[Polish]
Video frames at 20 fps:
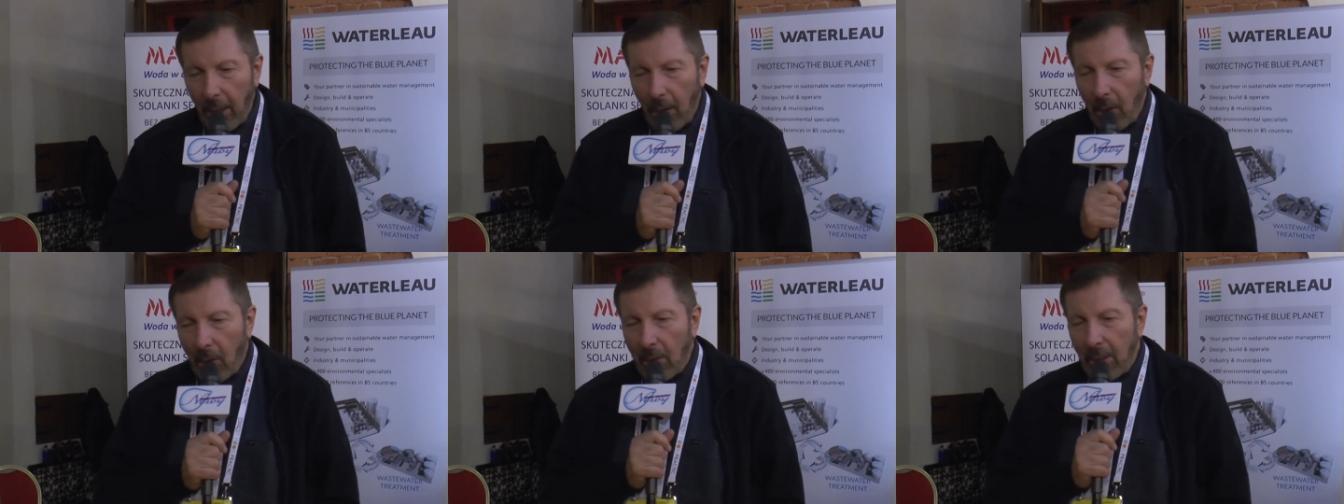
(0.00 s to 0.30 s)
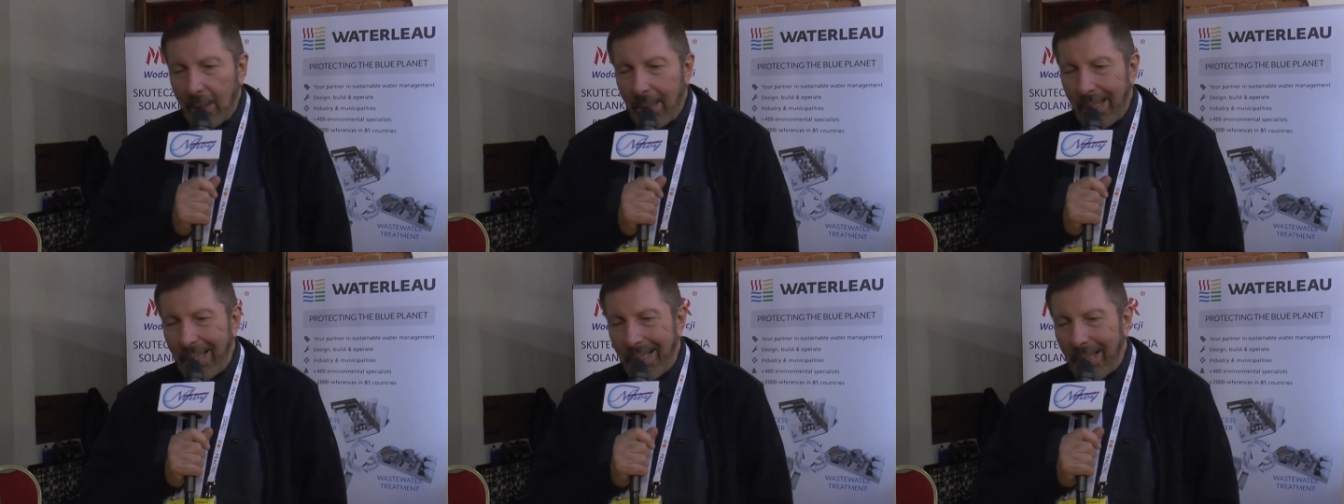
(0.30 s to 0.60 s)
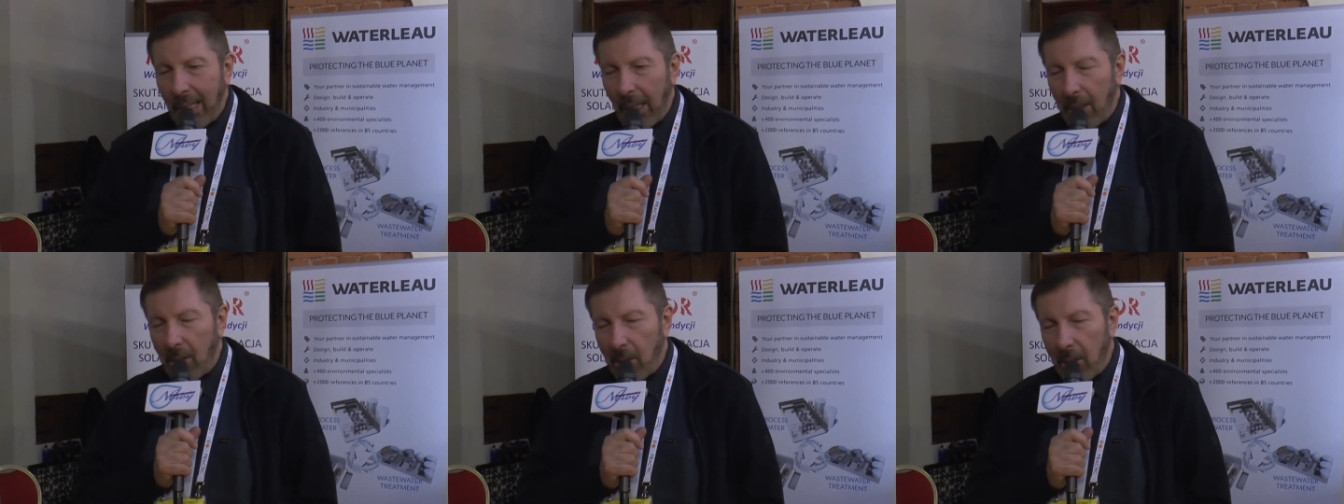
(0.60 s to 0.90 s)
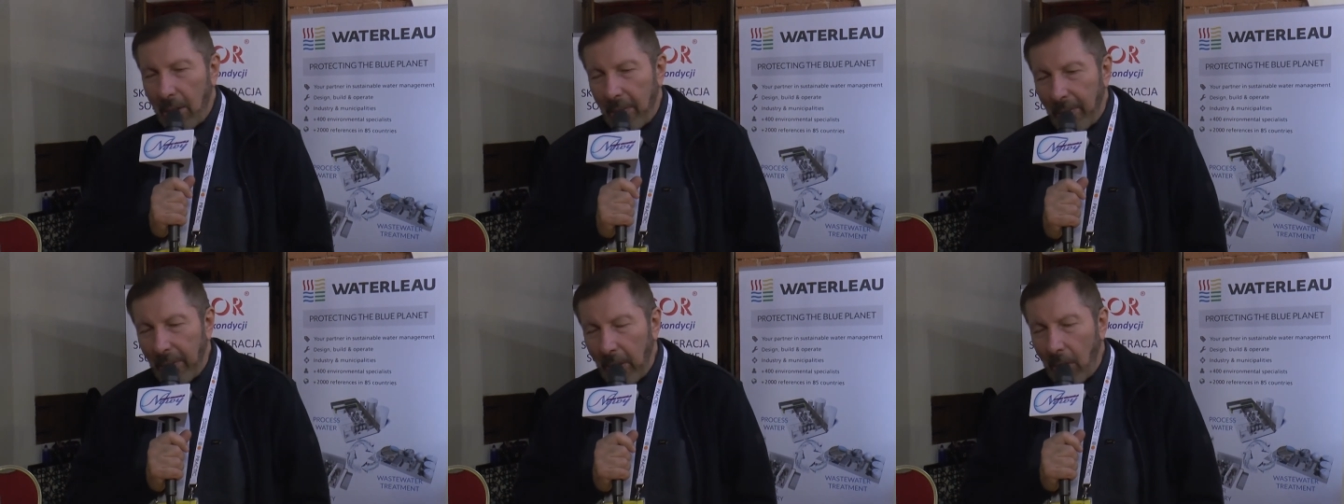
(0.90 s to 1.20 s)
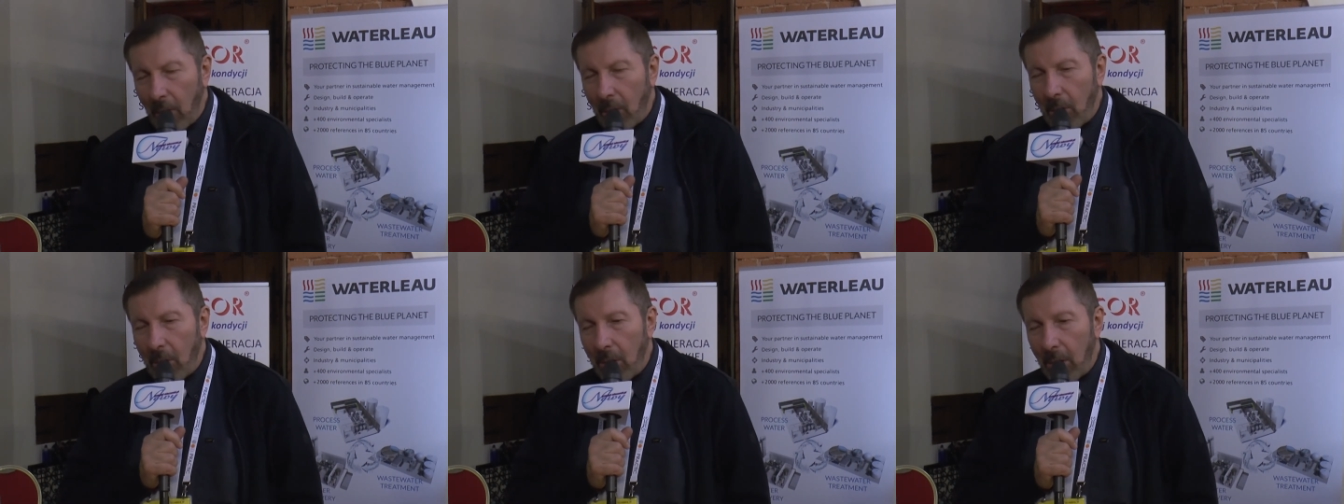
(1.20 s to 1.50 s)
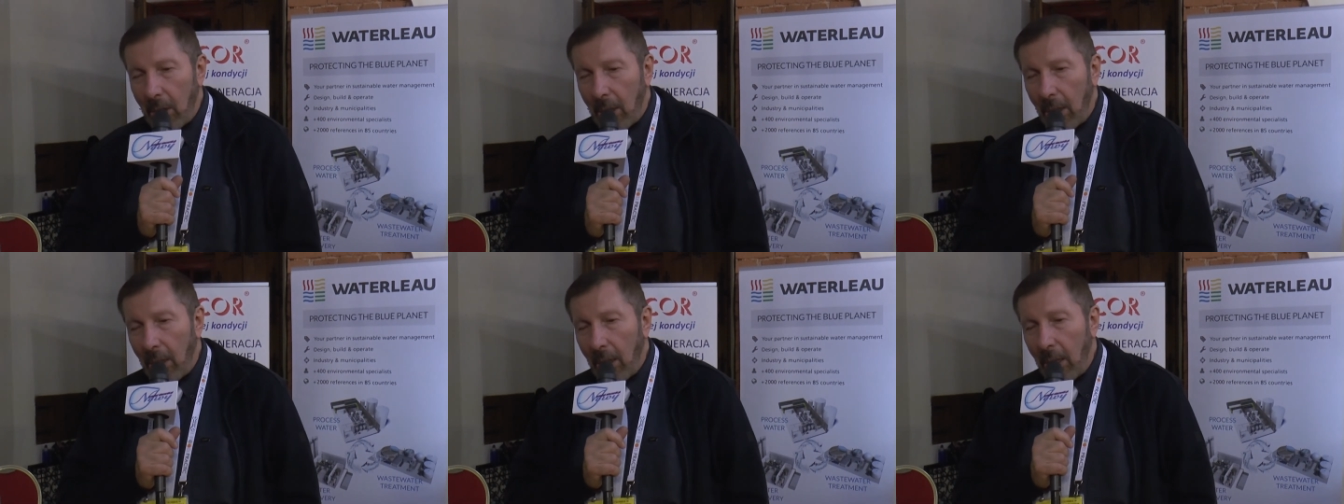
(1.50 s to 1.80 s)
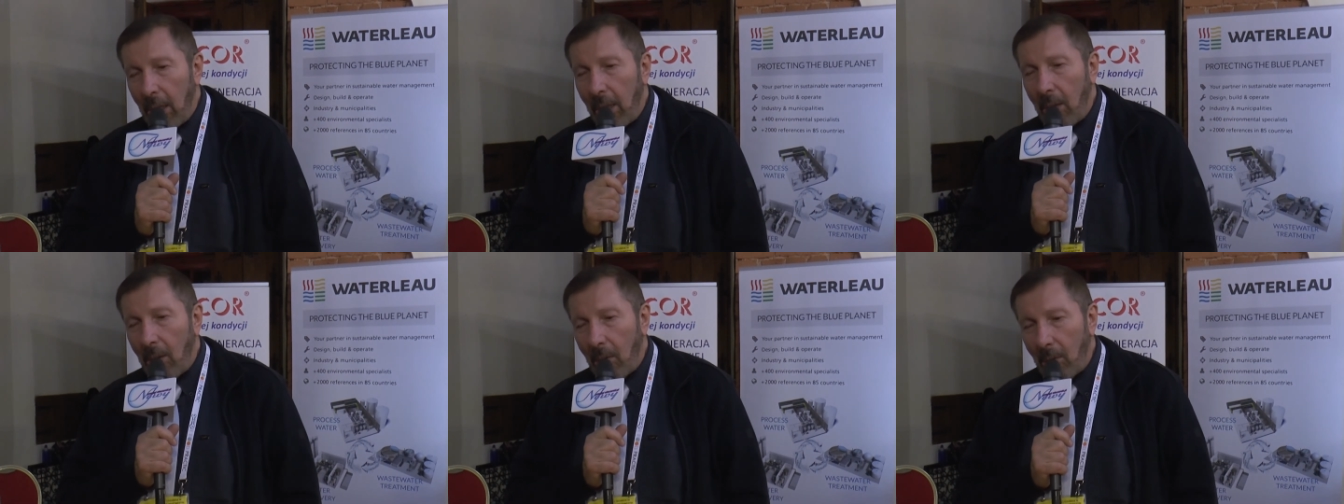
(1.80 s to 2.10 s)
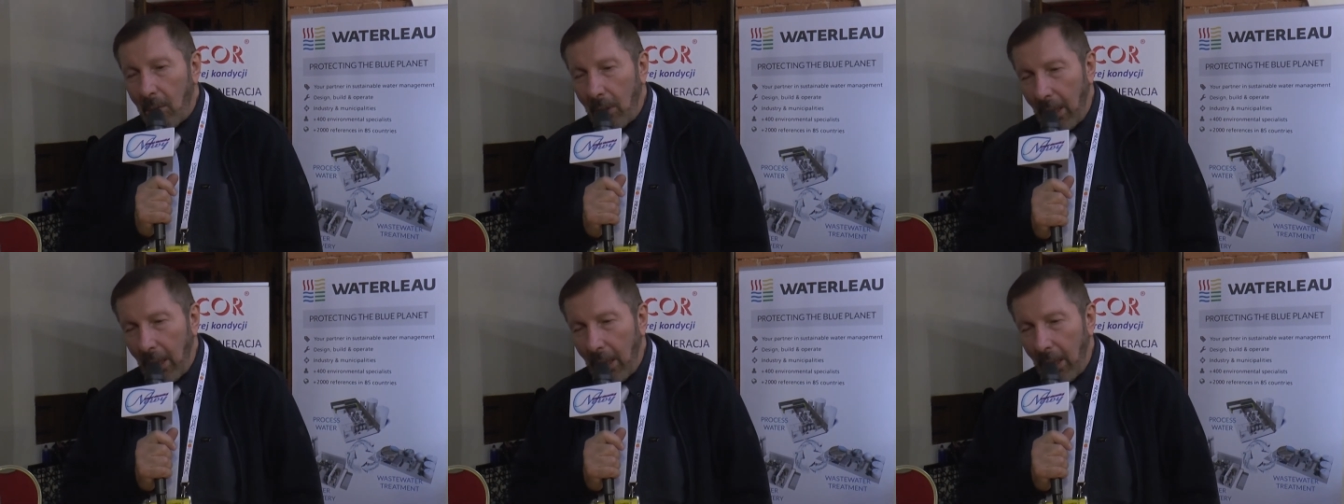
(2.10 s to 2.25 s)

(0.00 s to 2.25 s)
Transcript: odzyskać żywności i ją